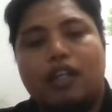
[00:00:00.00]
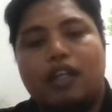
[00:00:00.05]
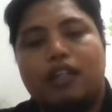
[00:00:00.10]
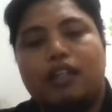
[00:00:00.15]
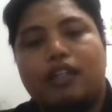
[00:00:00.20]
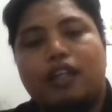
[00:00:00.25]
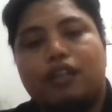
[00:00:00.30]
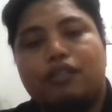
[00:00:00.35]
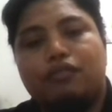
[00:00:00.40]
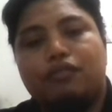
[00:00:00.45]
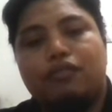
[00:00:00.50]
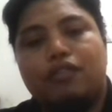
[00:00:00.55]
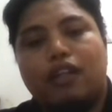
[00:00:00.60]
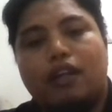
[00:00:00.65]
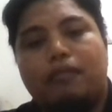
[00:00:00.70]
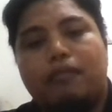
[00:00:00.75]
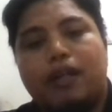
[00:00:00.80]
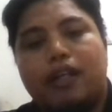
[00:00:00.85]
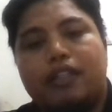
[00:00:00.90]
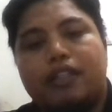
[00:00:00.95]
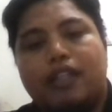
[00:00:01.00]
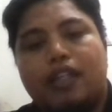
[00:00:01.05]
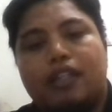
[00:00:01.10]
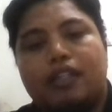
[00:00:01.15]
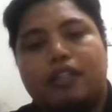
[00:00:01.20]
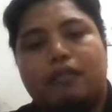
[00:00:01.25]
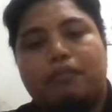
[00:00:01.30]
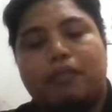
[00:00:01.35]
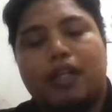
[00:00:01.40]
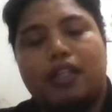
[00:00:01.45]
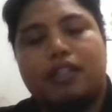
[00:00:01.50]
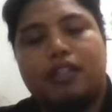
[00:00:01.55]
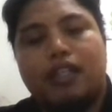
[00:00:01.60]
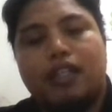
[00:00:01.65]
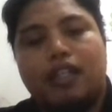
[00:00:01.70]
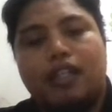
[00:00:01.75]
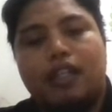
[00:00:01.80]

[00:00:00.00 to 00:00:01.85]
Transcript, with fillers: yang sudah banyak di pasaran